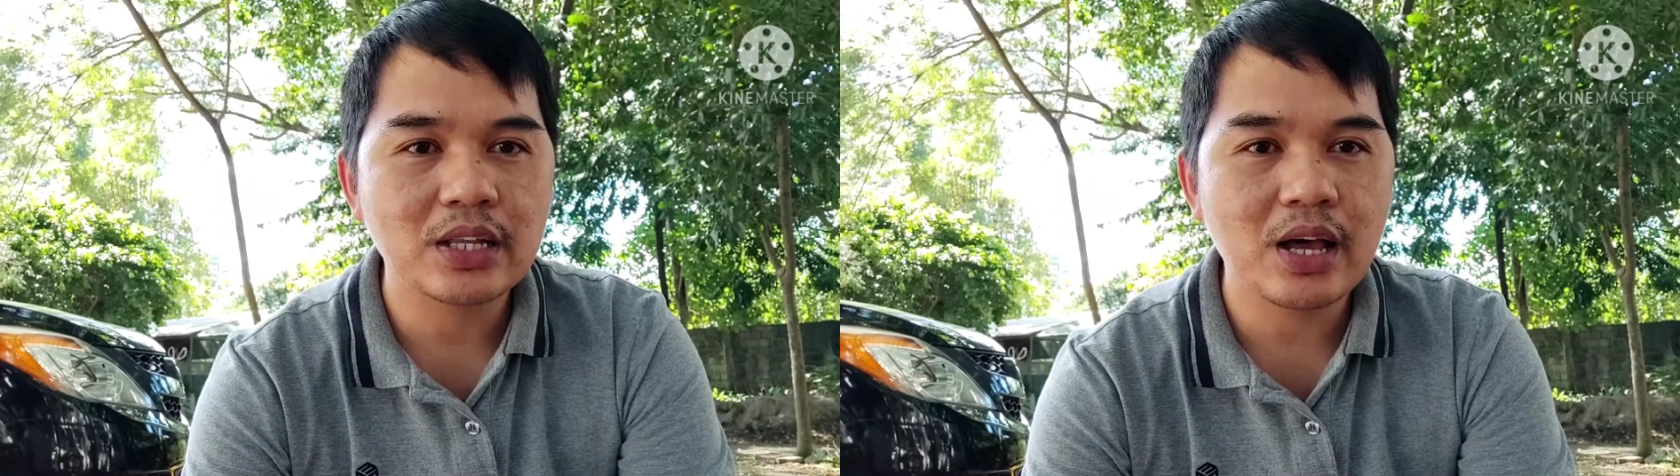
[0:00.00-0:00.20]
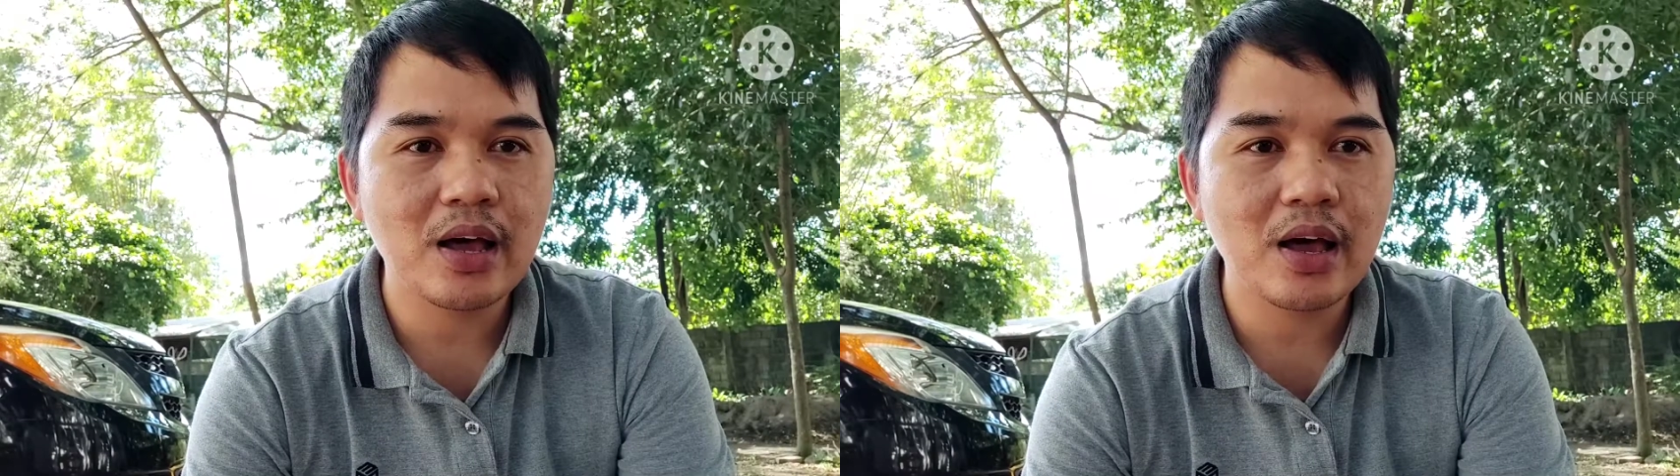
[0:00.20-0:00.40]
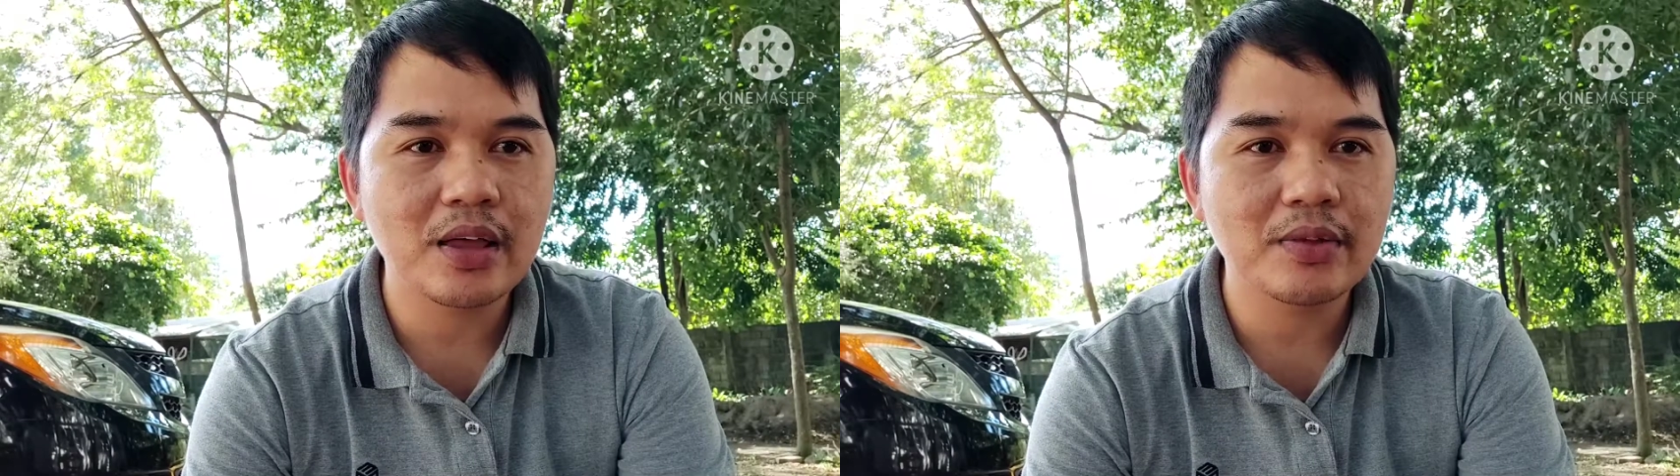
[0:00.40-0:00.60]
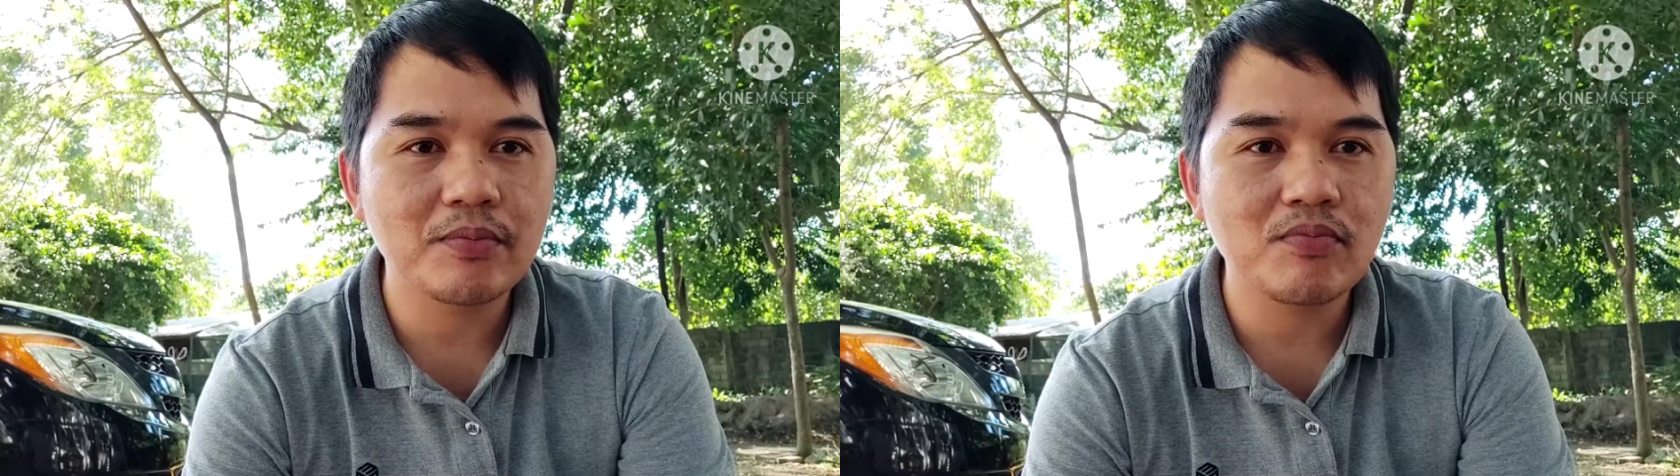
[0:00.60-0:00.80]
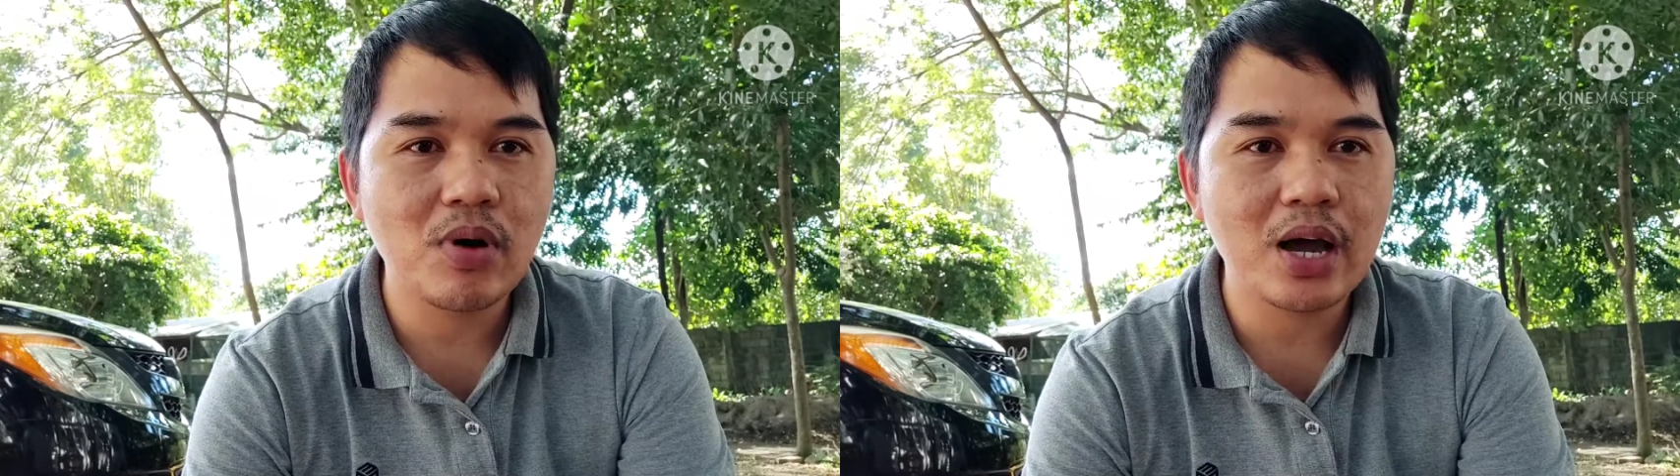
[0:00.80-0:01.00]
Sana
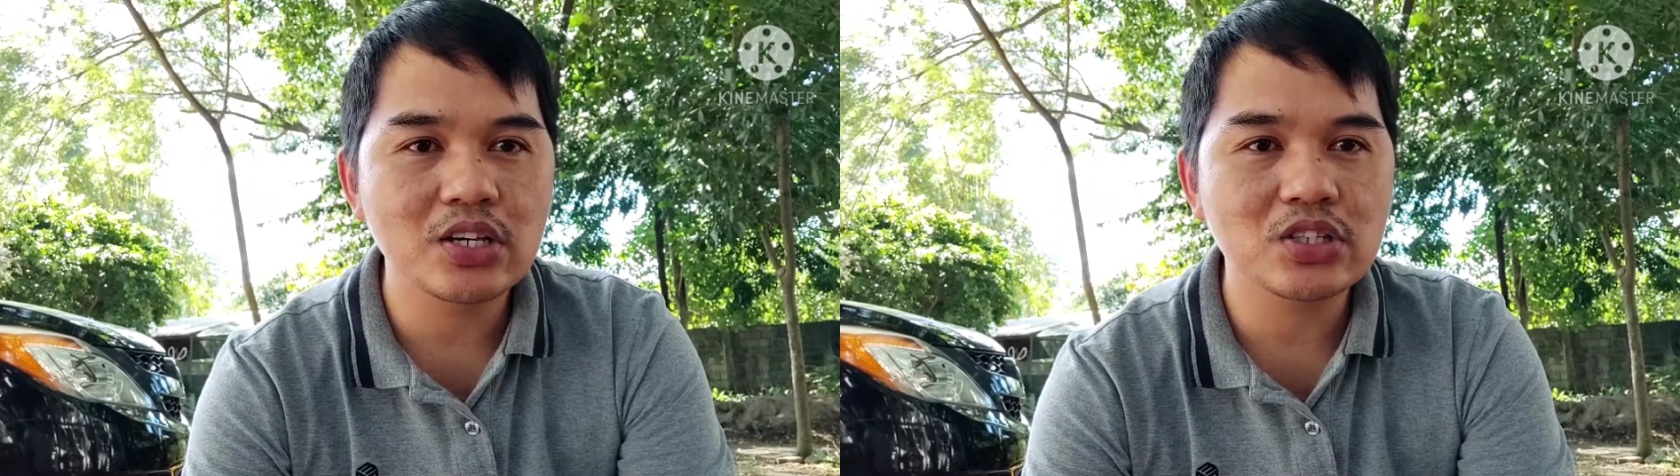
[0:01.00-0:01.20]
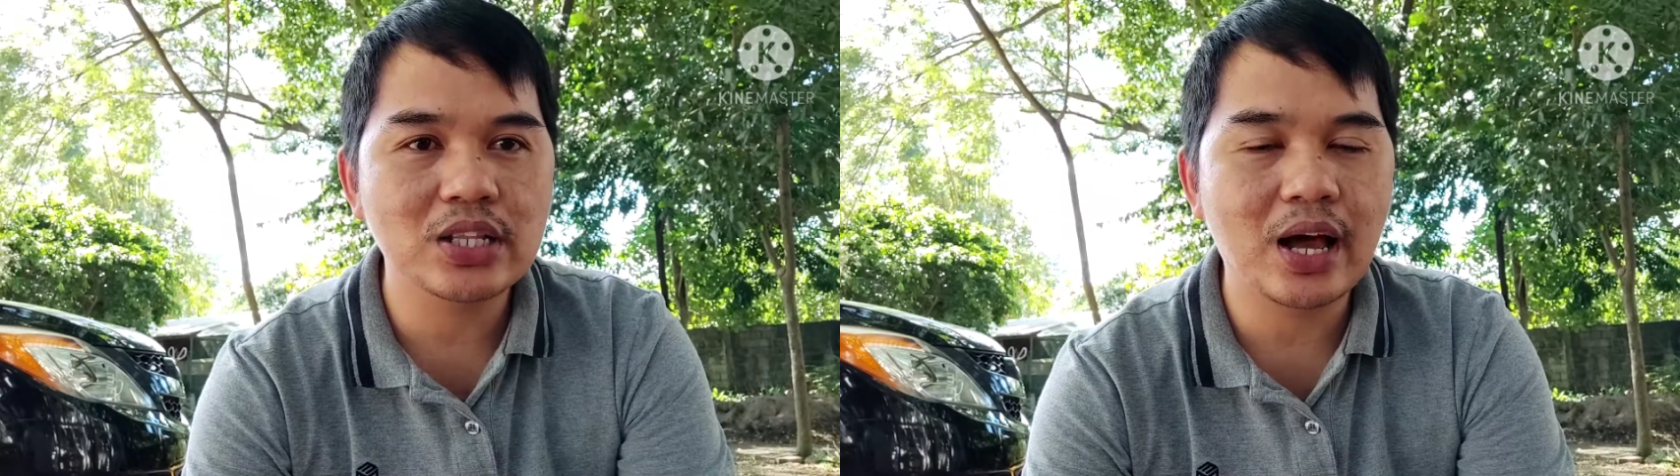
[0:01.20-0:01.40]
maayos